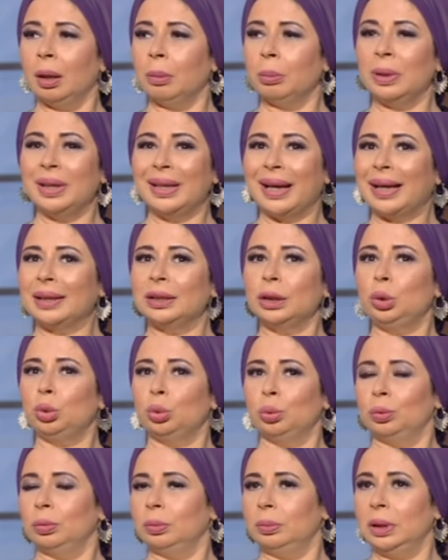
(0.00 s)
من
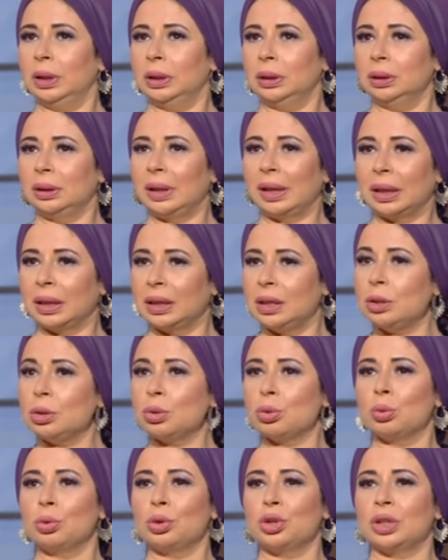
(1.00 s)
قعدته من
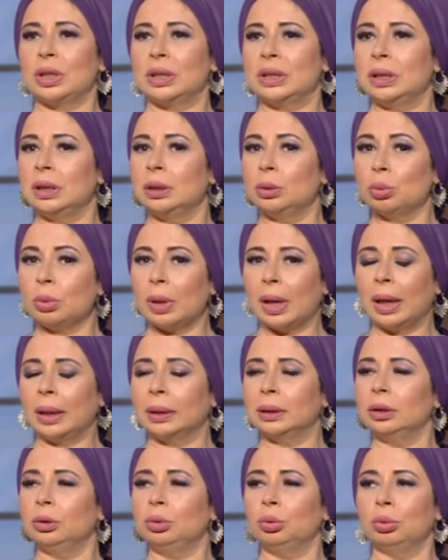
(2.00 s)
تركيزه الشديد
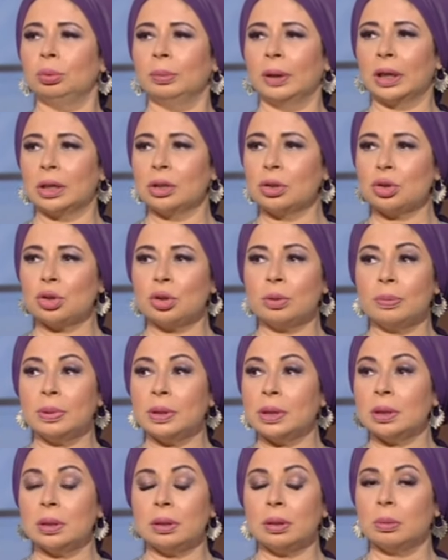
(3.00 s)
وقعدته ما كانش
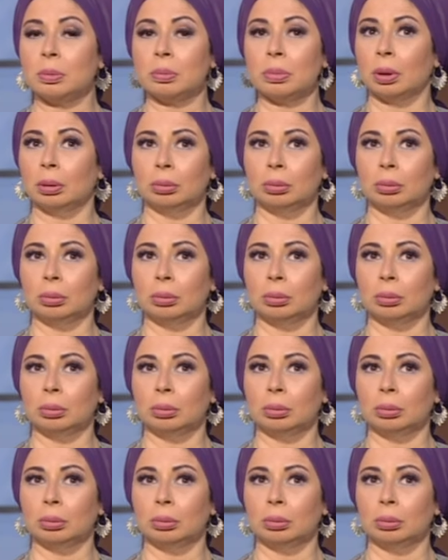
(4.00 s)
بي